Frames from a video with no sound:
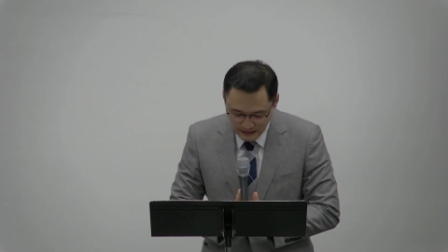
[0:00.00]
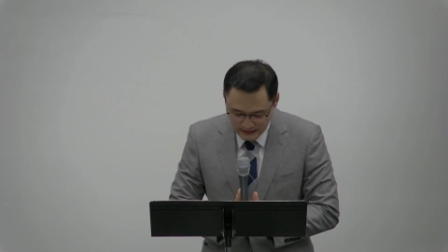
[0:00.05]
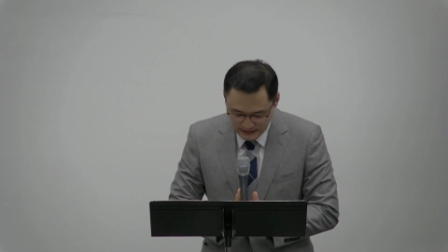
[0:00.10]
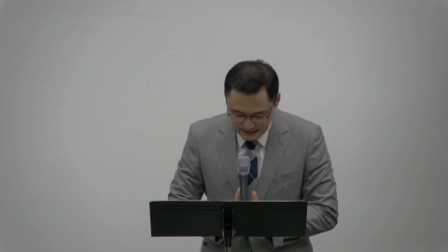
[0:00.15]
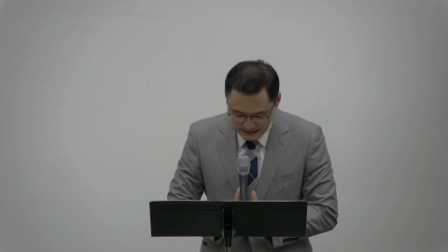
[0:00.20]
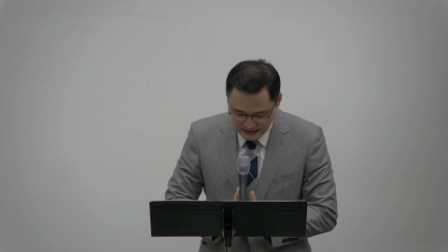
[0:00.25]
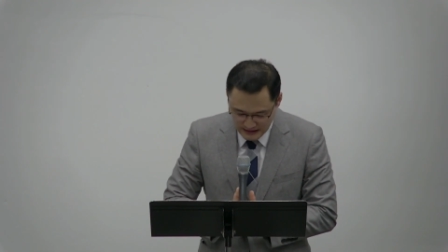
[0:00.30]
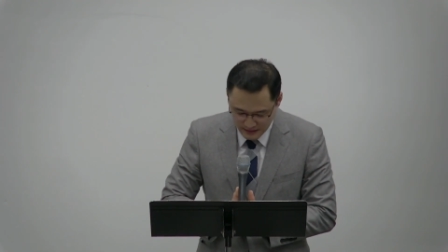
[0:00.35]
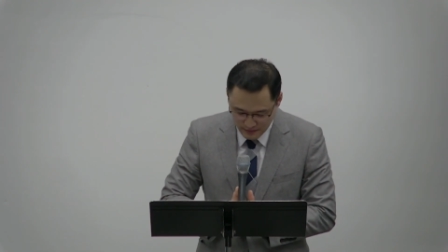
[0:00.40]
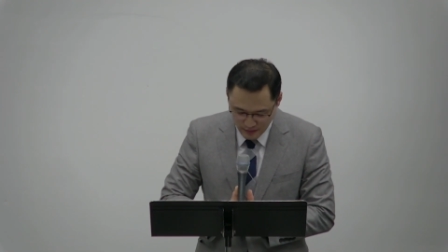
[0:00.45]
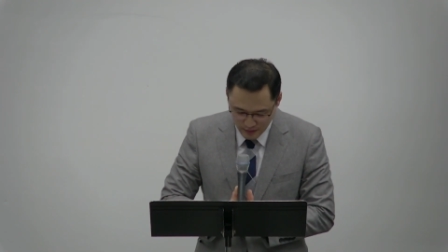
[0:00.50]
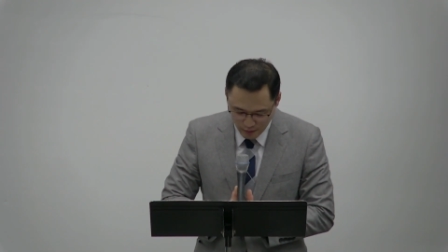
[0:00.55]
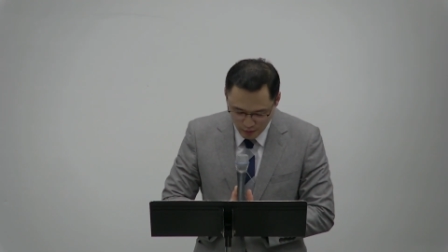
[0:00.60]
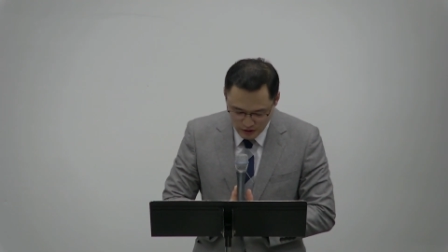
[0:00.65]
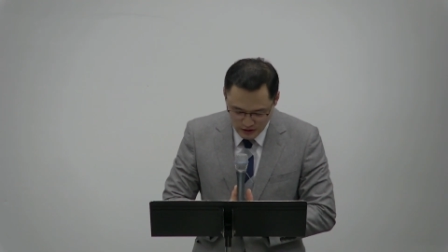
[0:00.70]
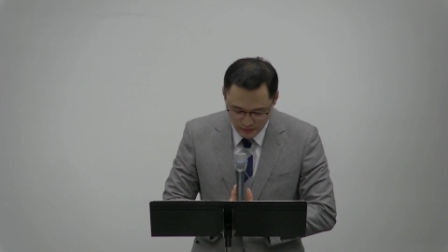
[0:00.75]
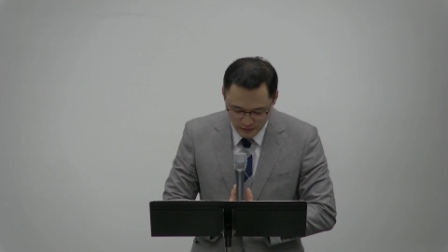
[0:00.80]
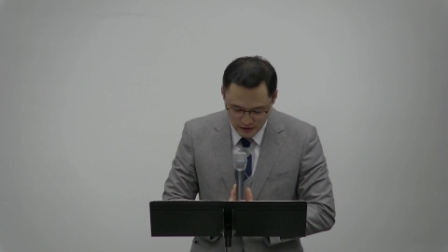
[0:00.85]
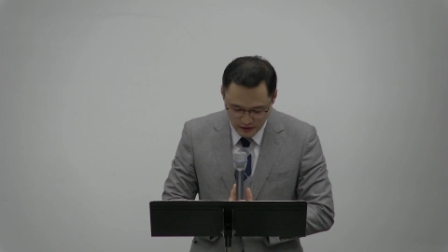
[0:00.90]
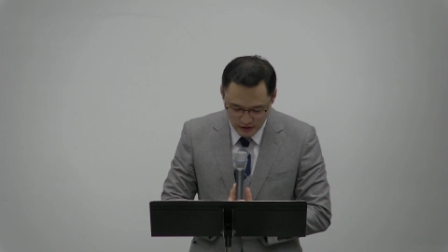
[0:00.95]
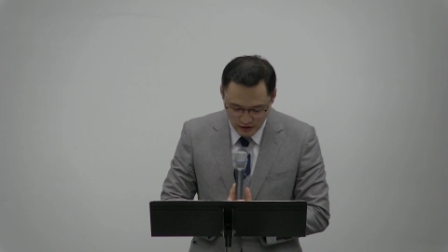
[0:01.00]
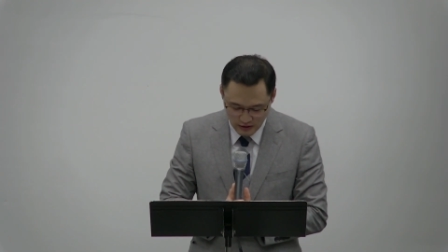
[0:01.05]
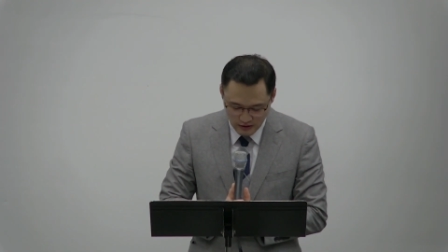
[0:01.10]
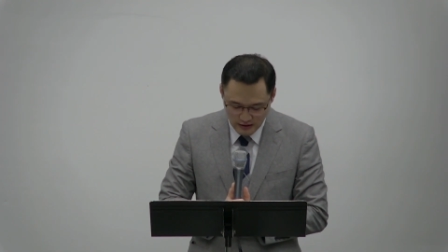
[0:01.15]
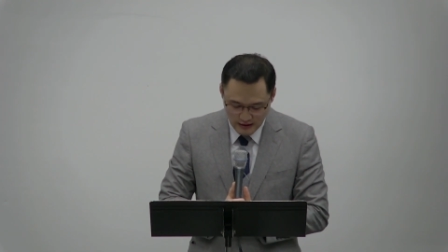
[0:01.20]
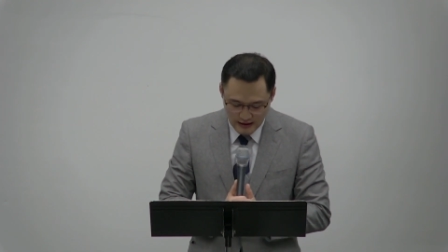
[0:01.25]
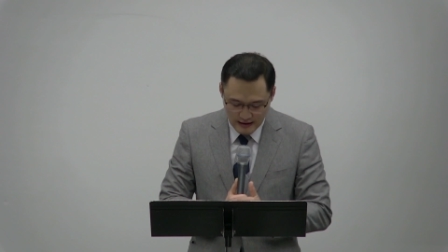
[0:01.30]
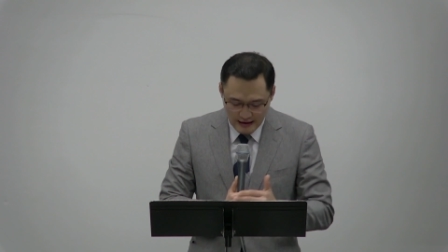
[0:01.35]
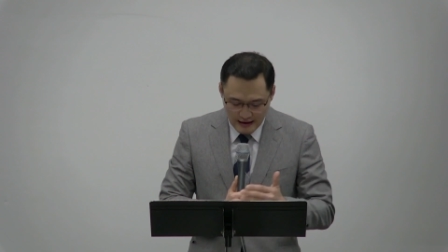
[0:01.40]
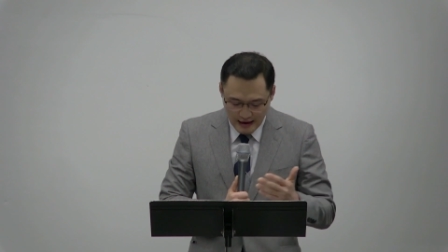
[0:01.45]
다시 한번 보시면요.
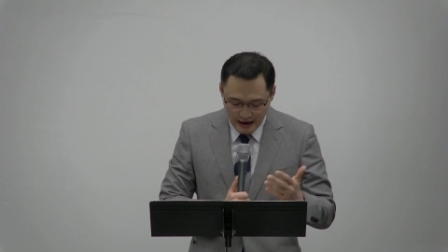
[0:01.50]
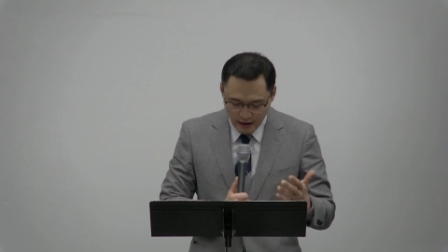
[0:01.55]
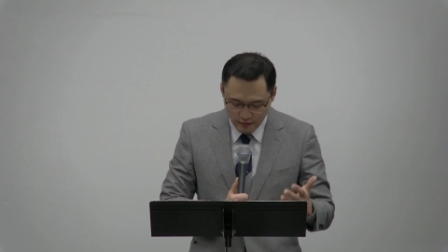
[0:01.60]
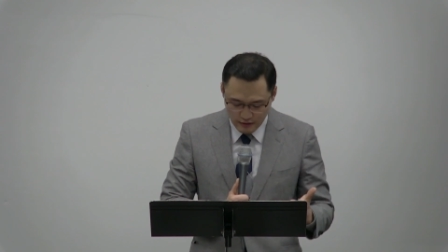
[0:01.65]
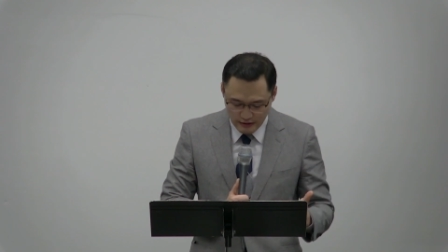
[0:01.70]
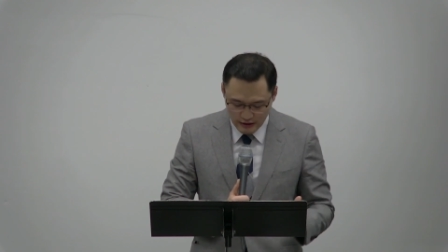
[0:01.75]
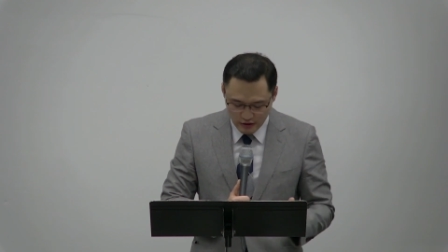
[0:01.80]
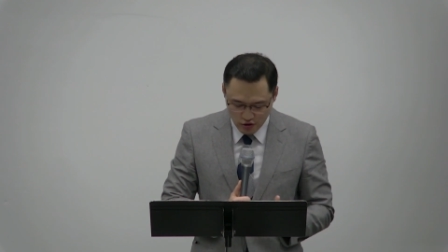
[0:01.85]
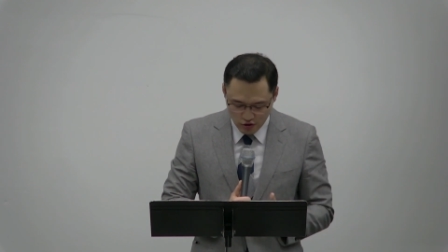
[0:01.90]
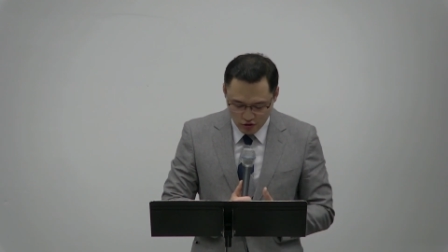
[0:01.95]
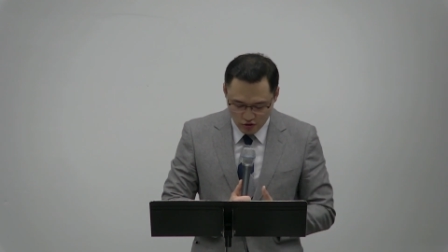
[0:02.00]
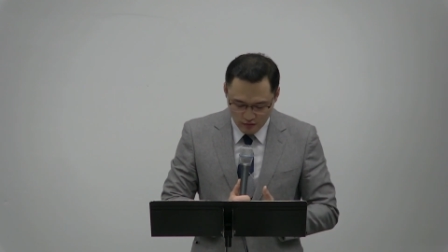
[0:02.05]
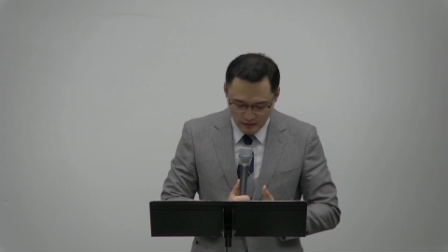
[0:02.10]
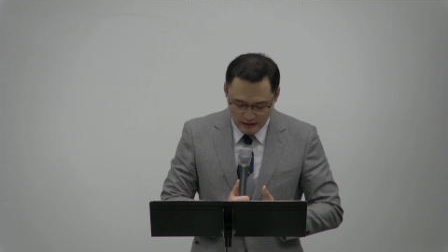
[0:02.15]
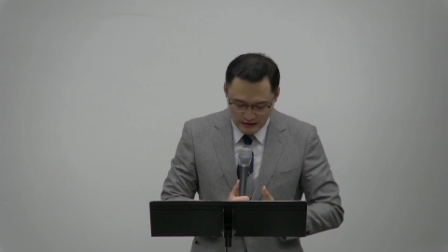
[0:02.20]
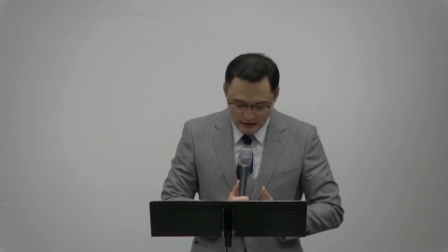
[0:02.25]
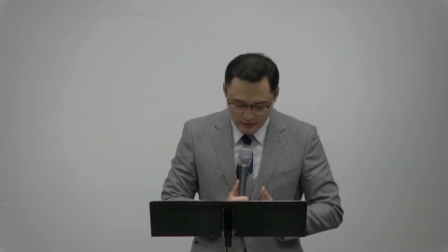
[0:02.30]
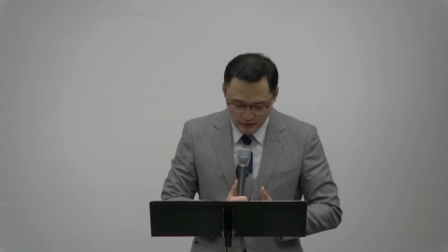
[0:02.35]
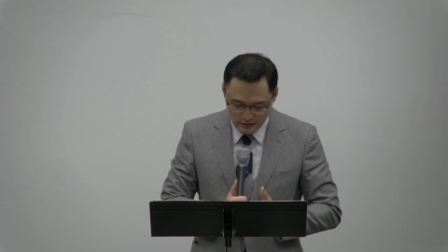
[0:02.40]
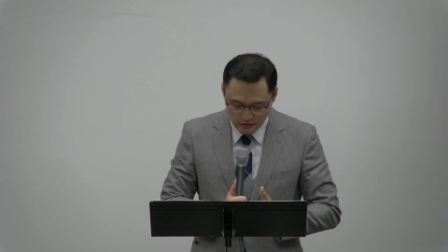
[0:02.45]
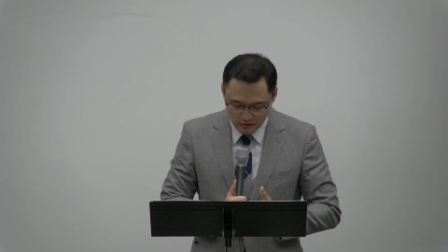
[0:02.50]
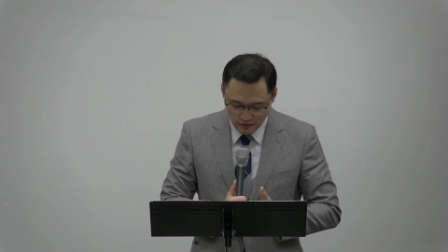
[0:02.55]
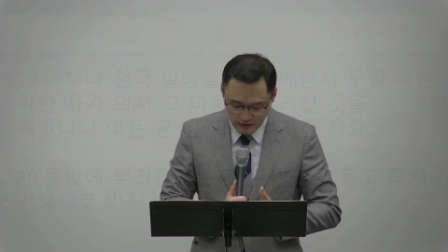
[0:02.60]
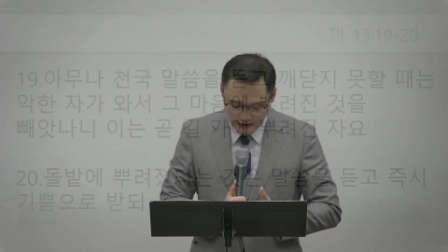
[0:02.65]
아무나 천국 말씀을 듣고